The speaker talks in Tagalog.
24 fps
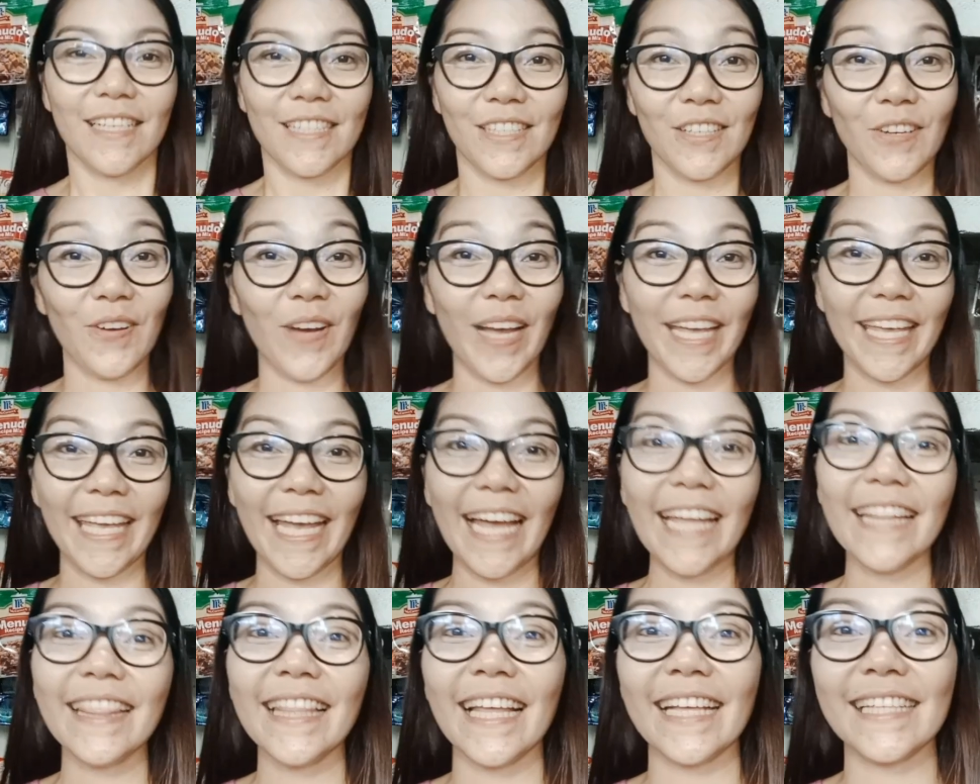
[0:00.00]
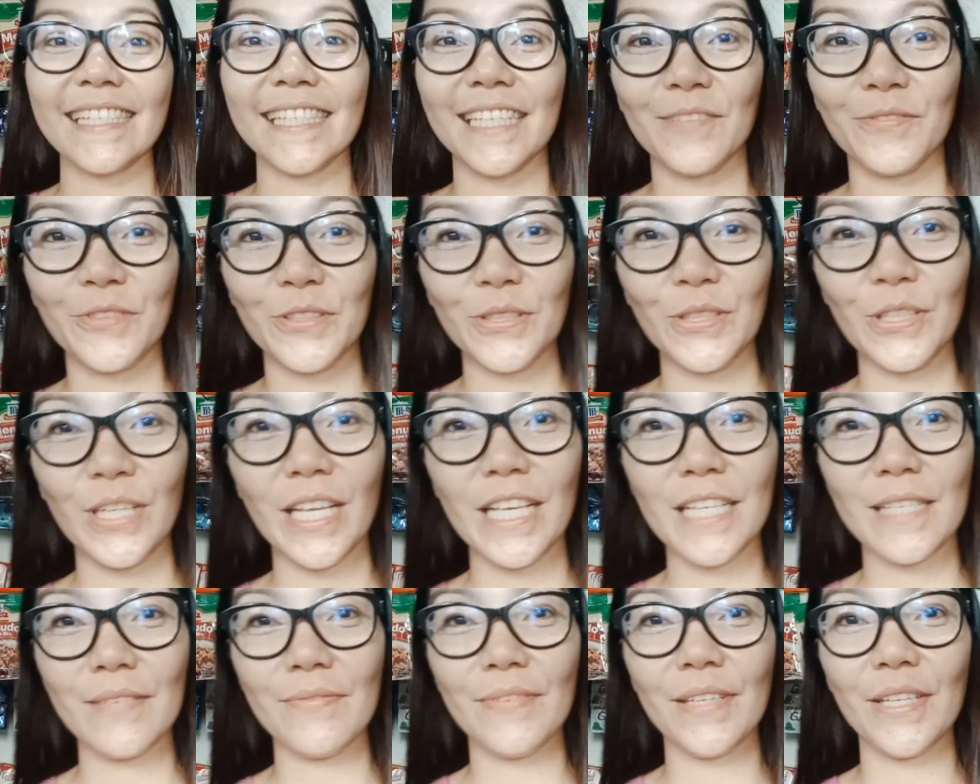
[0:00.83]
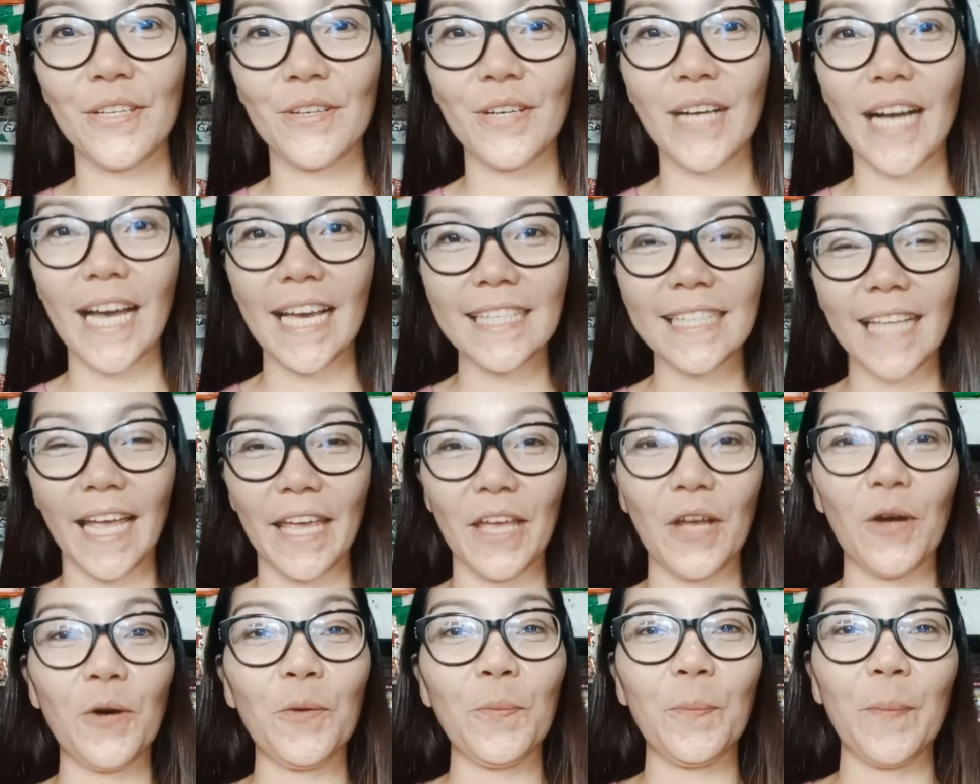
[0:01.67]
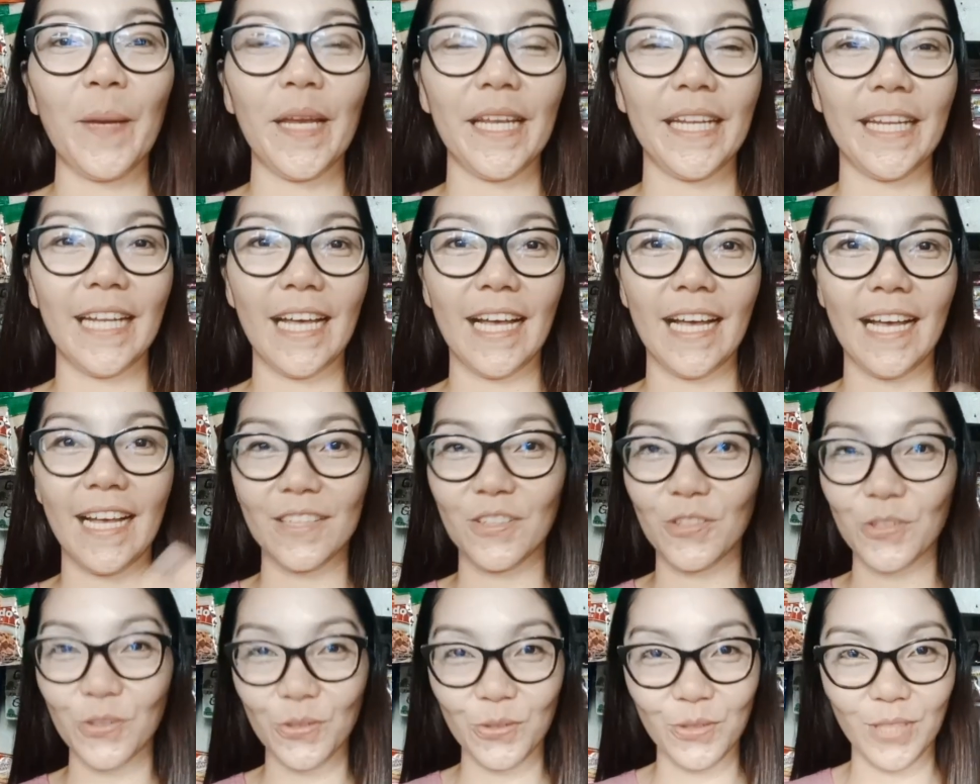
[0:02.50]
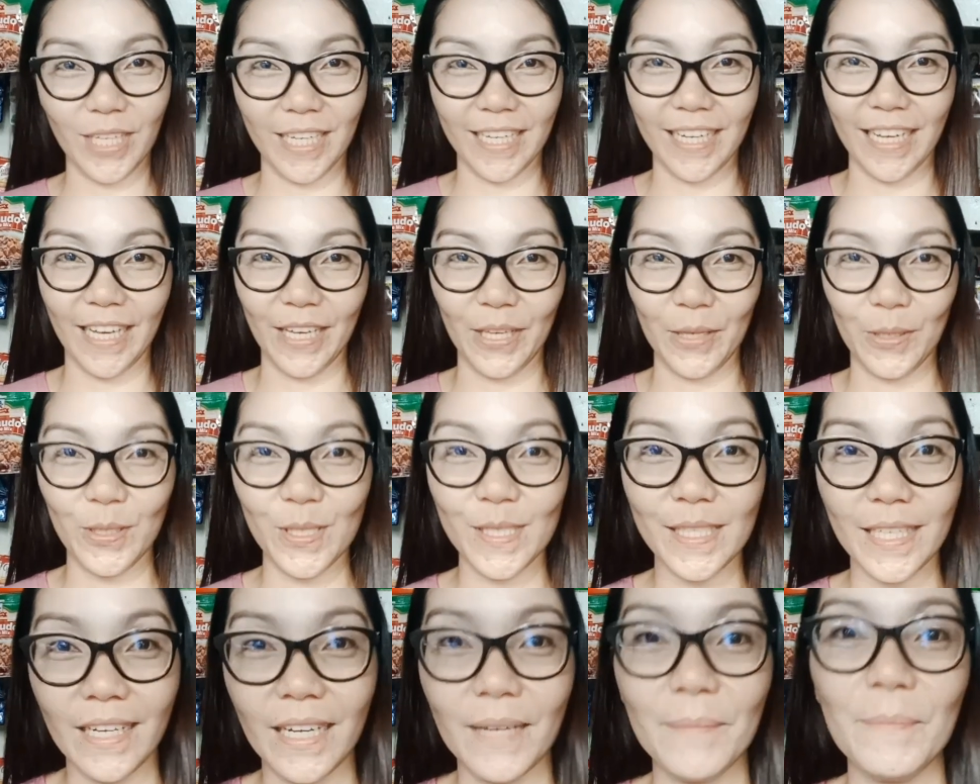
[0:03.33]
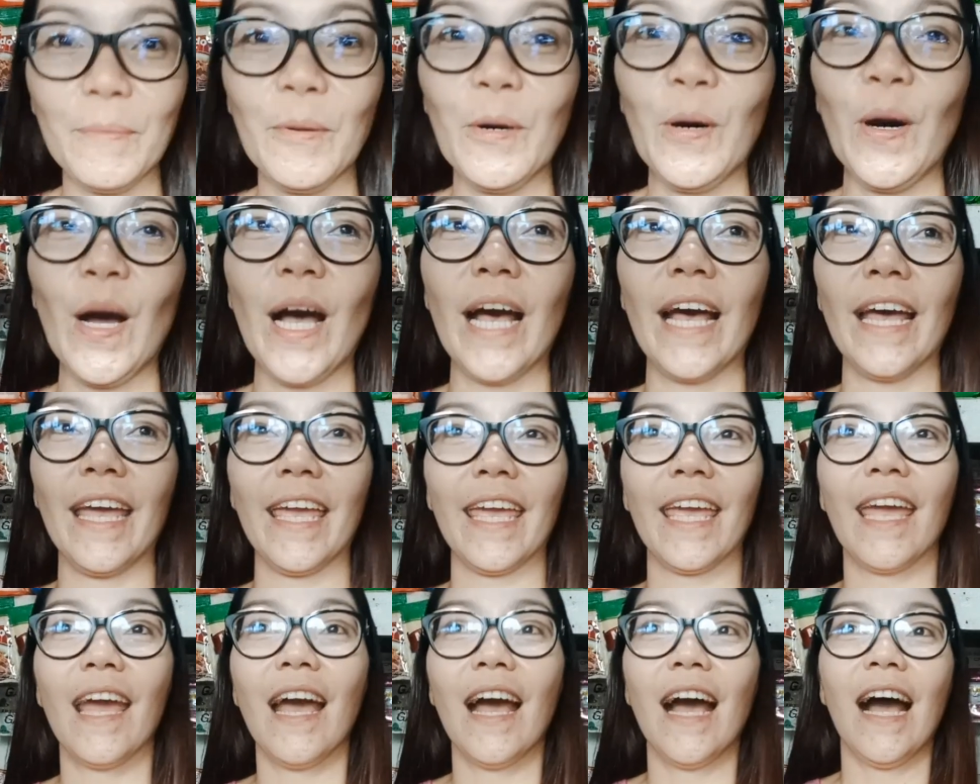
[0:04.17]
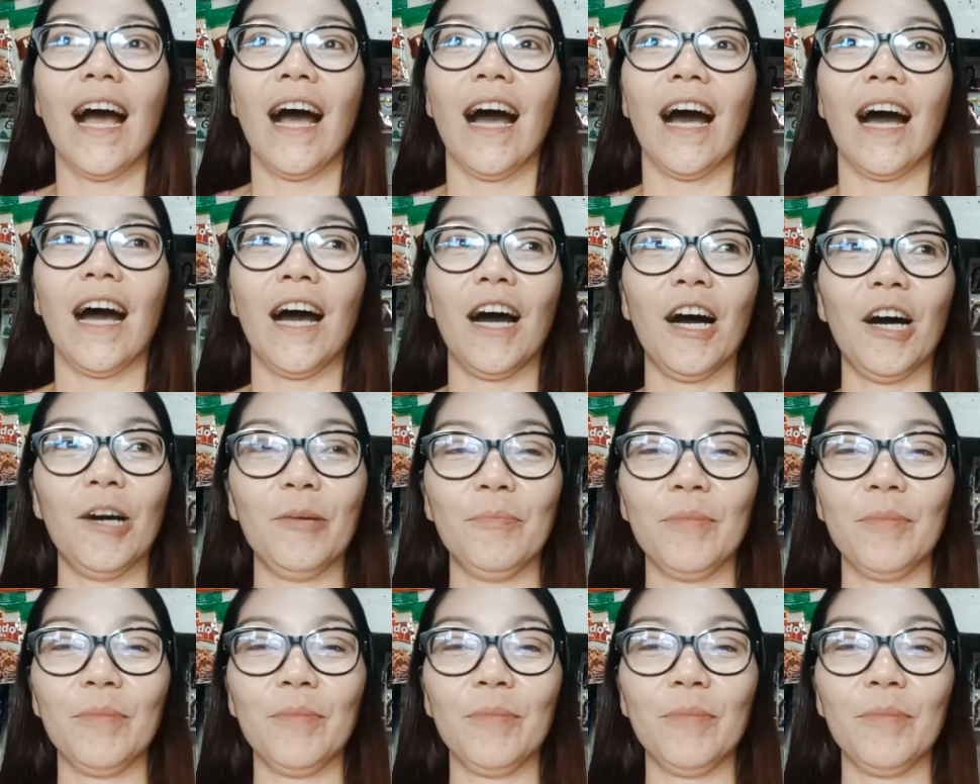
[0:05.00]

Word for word: So, ayan, that's it for today's video guys. I hope may natutunan kayo. Sana po ay um,